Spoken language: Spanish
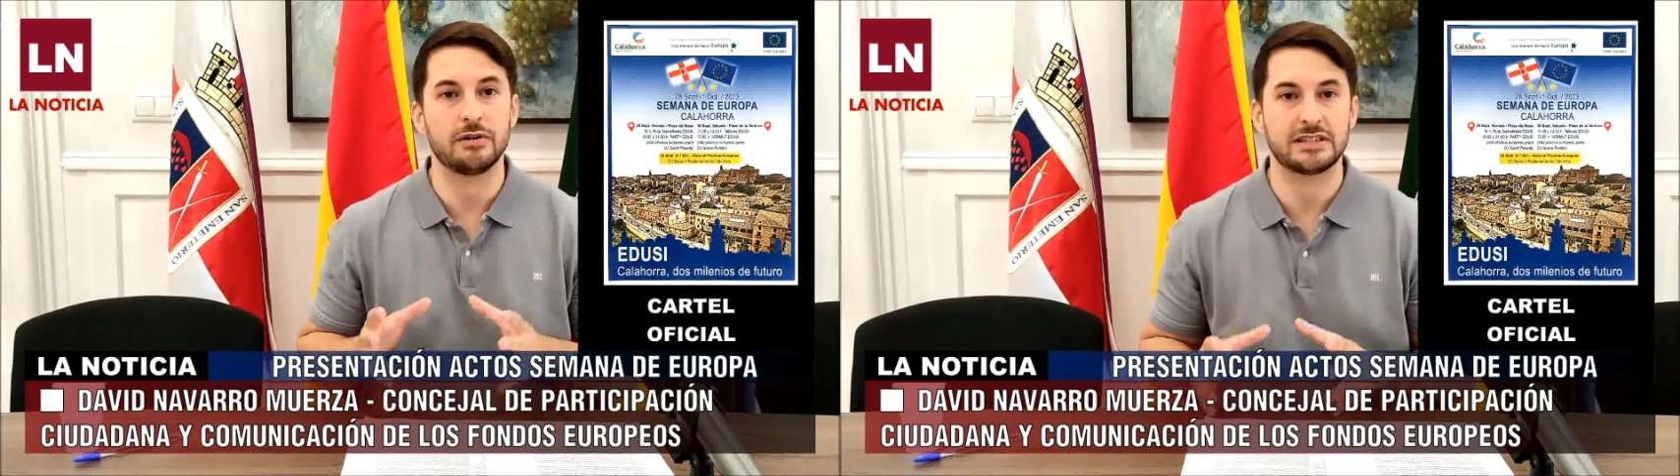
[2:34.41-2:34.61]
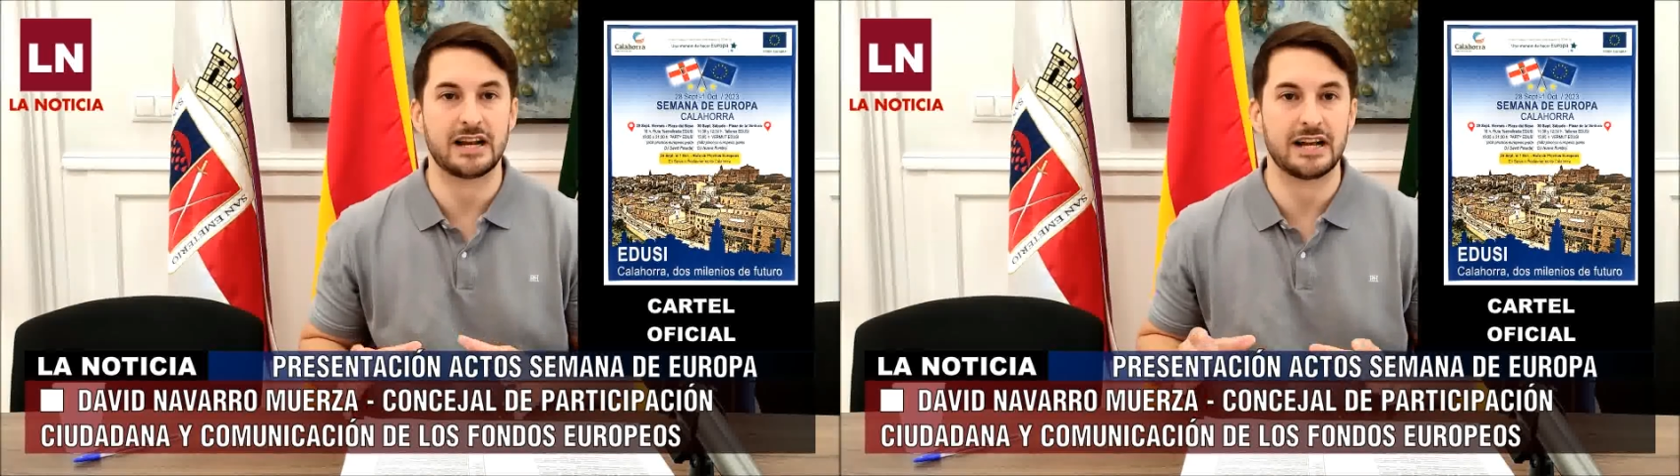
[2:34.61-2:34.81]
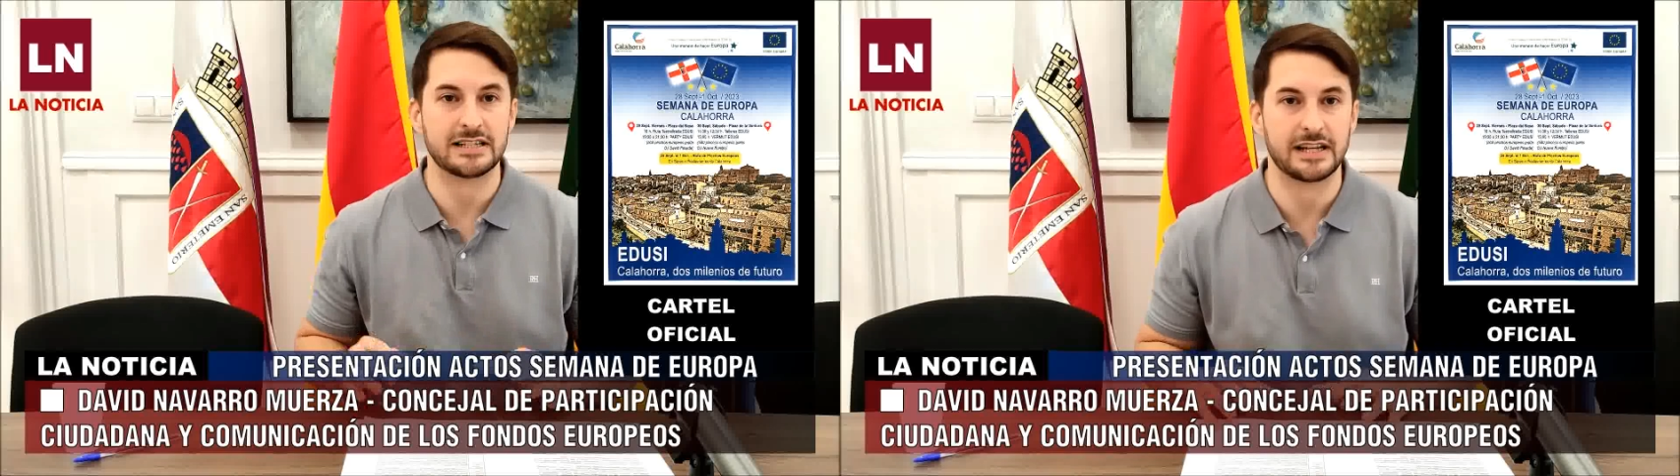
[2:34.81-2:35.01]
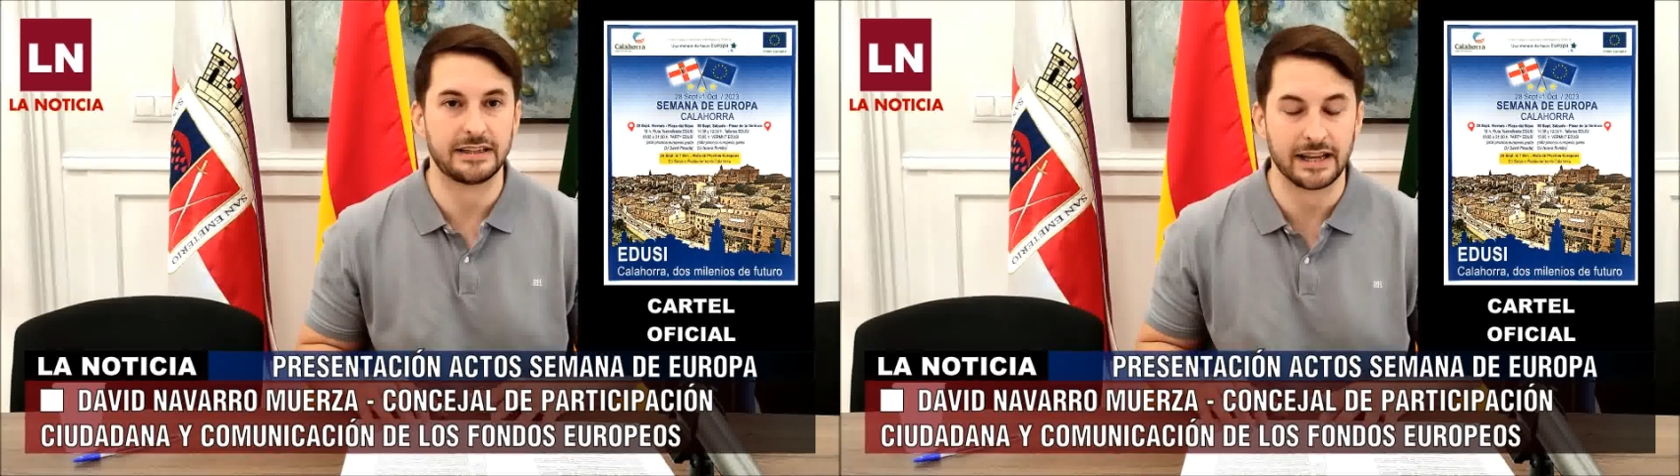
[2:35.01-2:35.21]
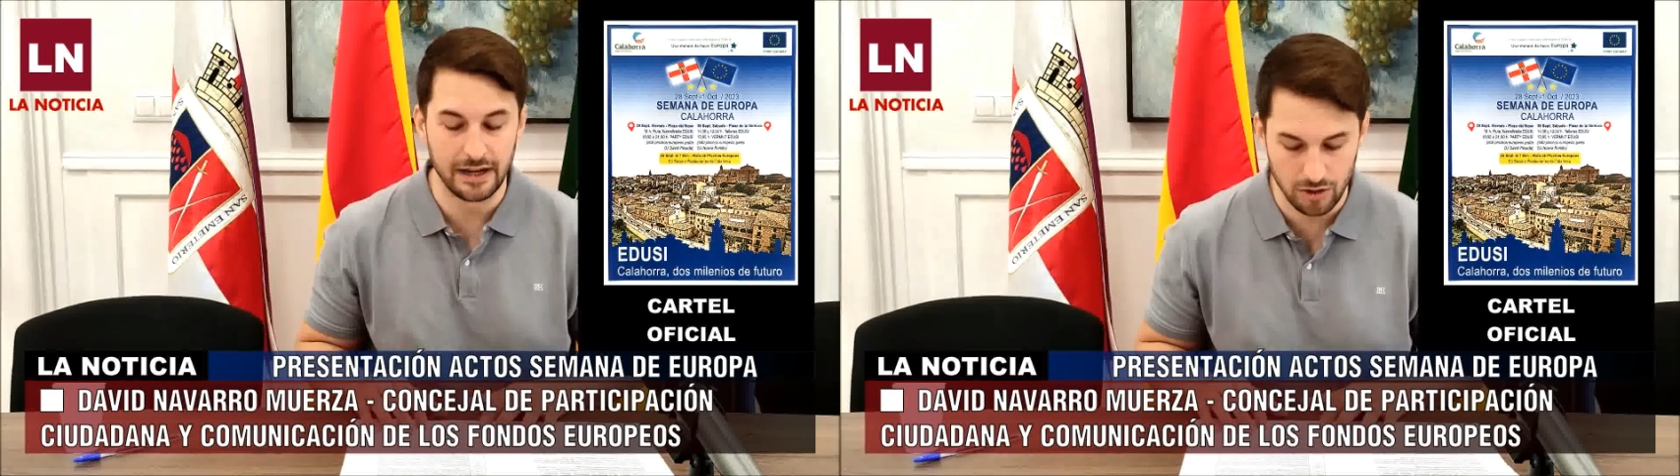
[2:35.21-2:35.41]
nuestros
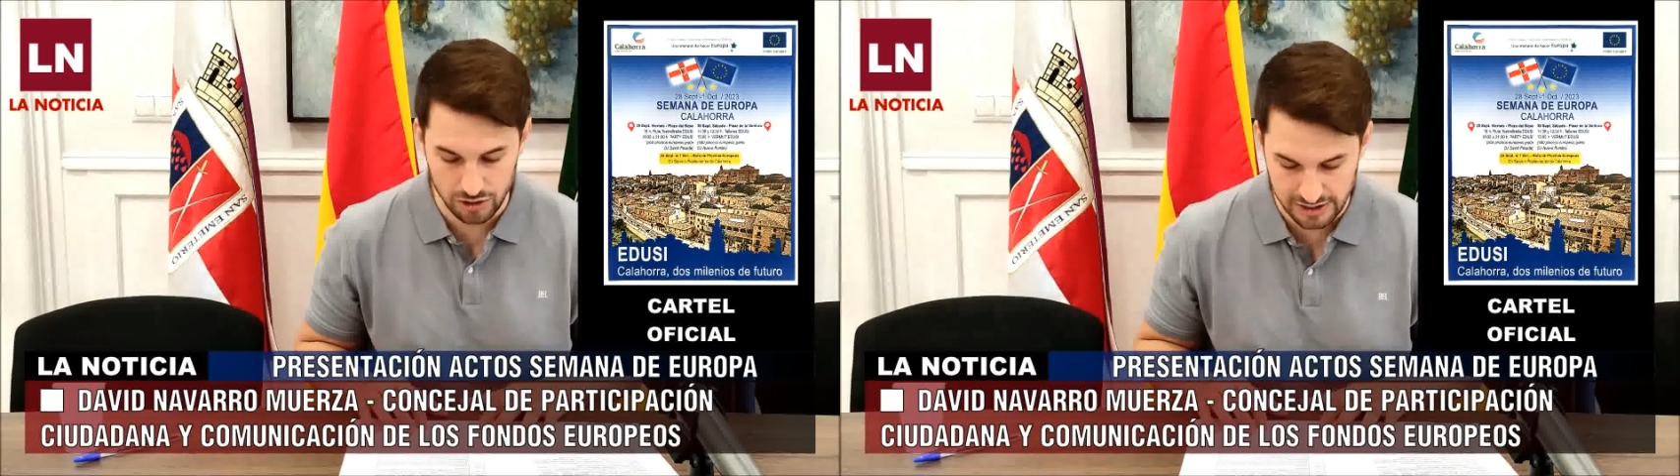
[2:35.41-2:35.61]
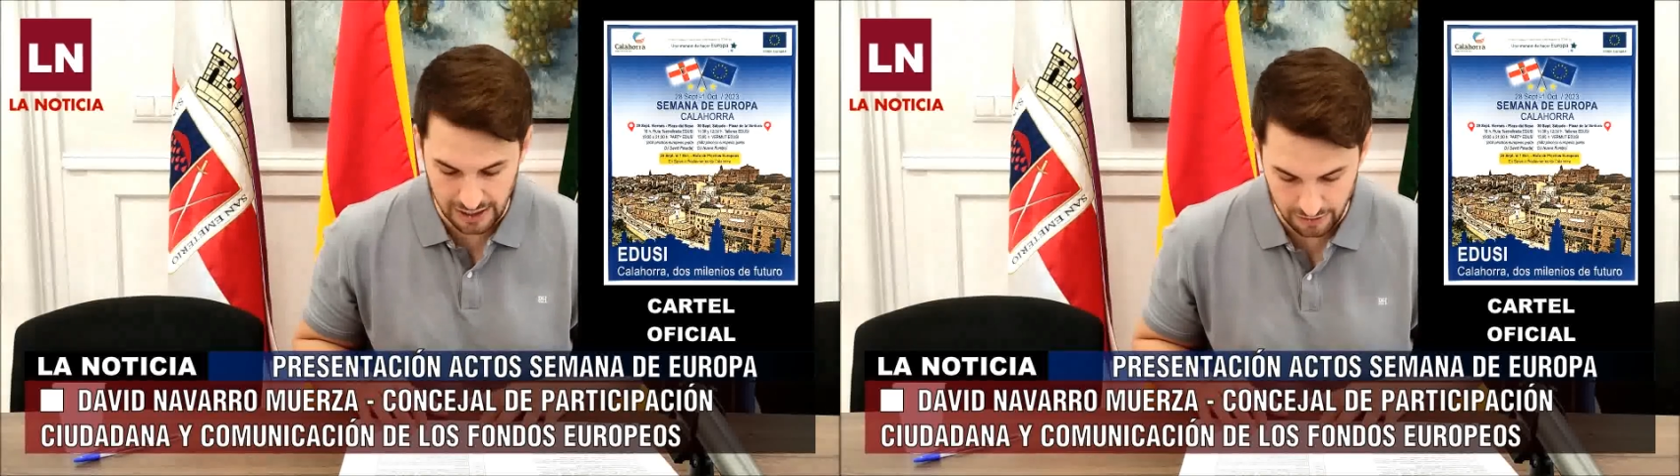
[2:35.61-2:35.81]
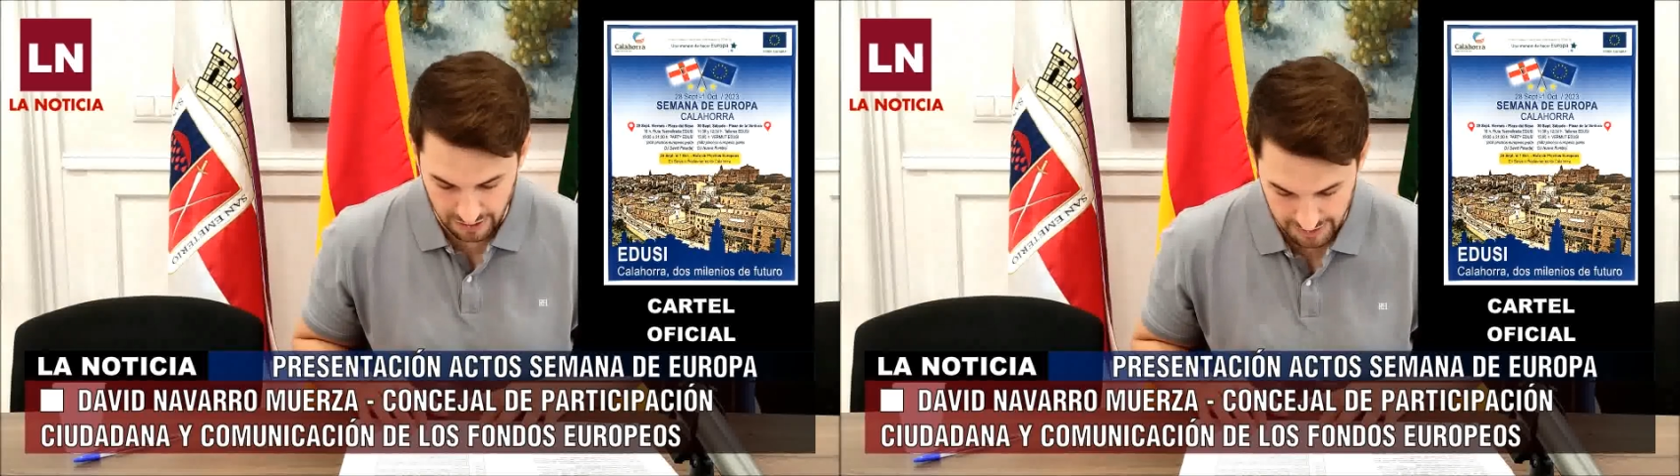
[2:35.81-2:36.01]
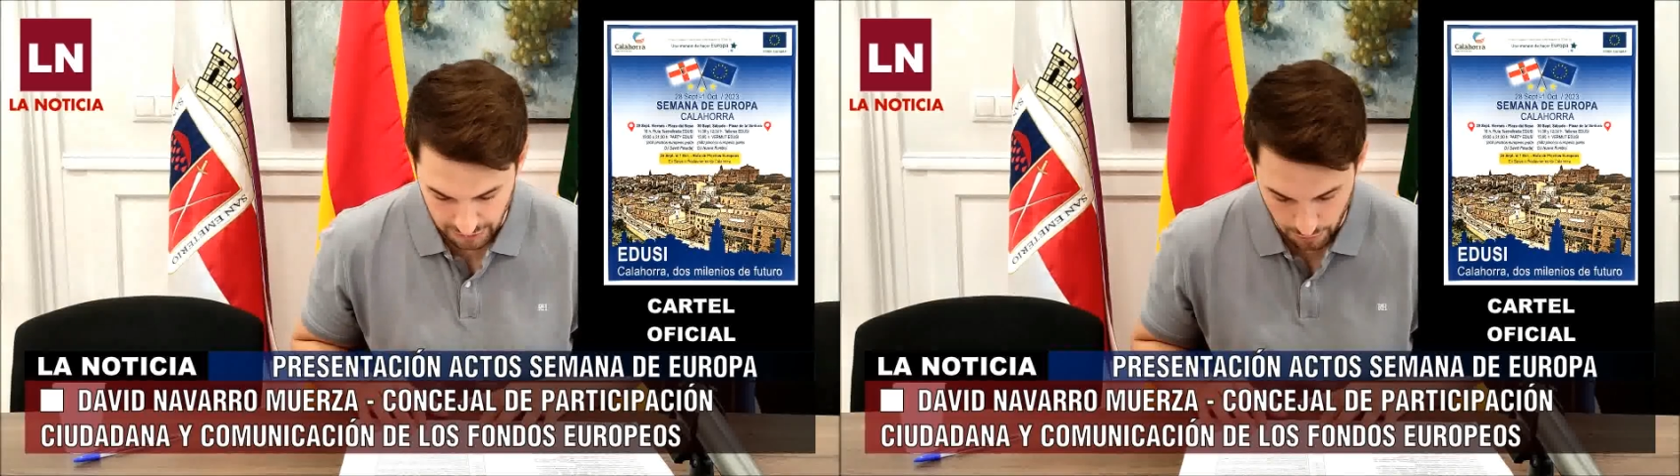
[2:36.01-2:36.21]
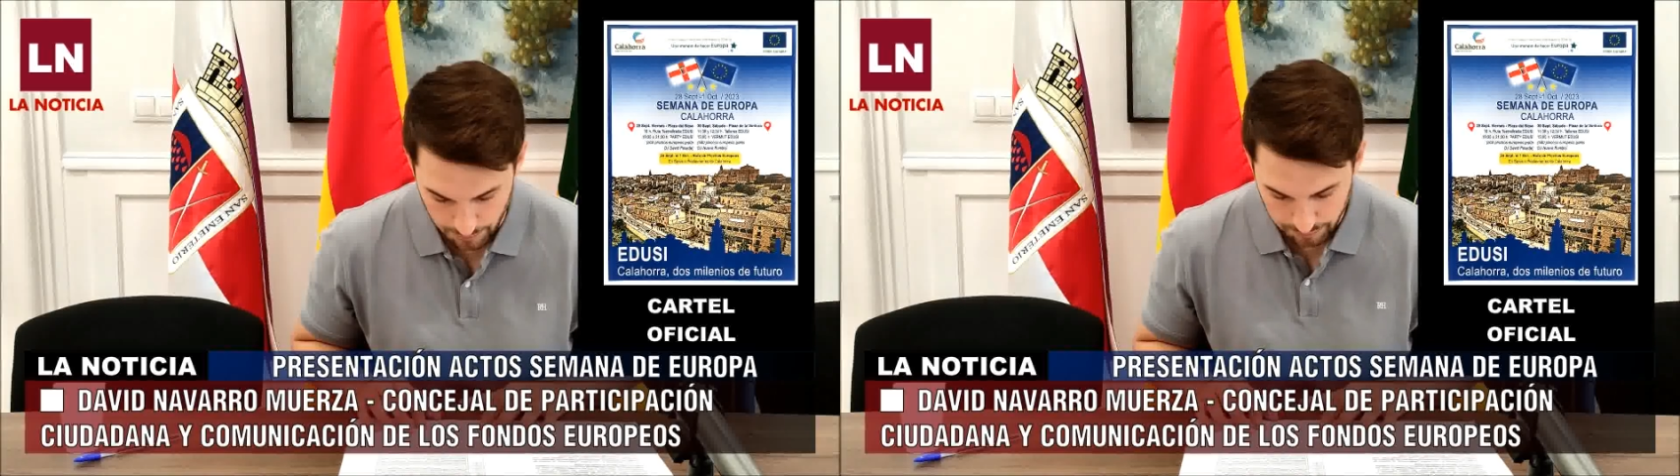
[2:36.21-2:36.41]
técnicos del
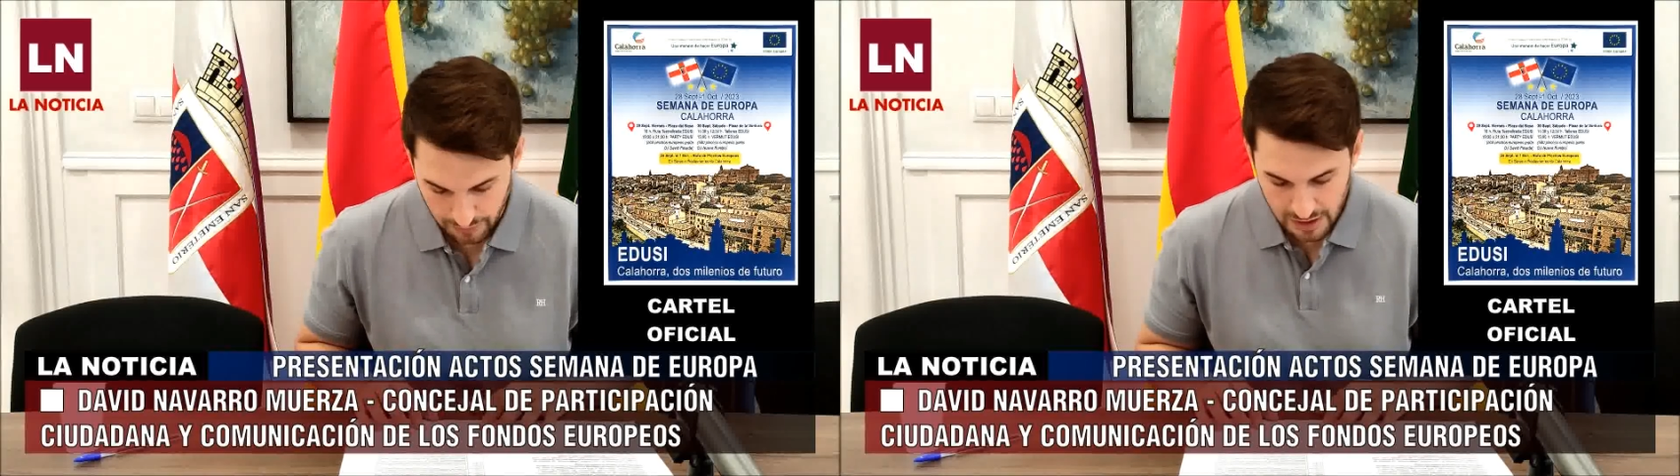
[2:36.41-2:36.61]
Ayuntamiento.